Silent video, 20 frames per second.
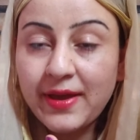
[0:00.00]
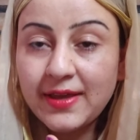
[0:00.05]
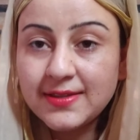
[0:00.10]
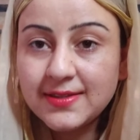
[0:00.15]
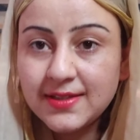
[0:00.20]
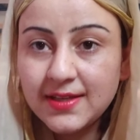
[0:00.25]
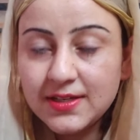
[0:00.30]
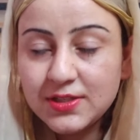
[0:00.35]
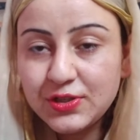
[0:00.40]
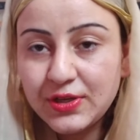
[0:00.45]

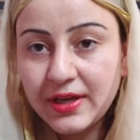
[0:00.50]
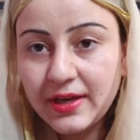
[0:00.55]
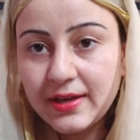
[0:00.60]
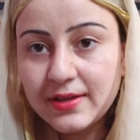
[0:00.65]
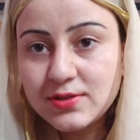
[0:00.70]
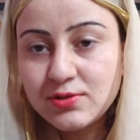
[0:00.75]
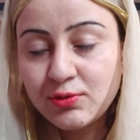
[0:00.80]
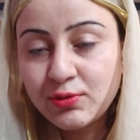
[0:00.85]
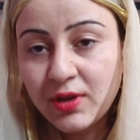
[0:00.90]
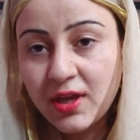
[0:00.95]
मैसेज
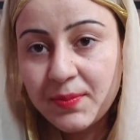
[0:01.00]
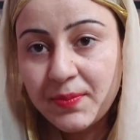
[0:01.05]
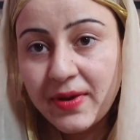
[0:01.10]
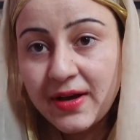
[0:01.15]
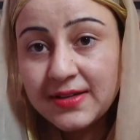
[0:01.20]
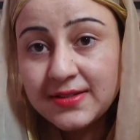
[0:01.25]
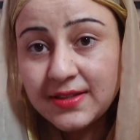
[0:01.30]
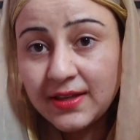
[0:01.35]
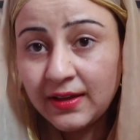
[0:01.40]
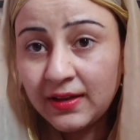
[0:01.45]
है जो उनके
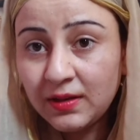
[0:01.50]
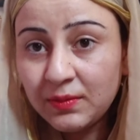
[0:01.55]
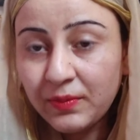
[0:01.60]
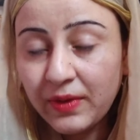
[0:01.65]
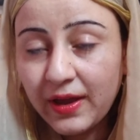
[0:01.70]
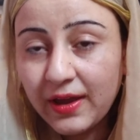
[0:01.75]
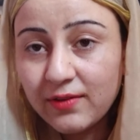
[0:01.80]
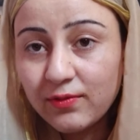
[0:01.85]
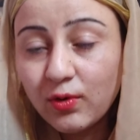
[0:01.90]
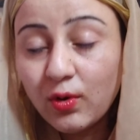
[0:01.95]
पास इल्म
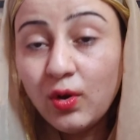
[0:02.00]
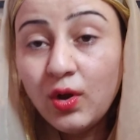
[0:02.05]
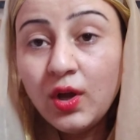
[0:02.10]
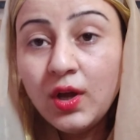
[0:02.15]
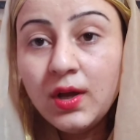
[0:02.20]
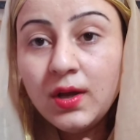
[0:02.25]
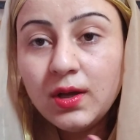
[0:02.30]
है वो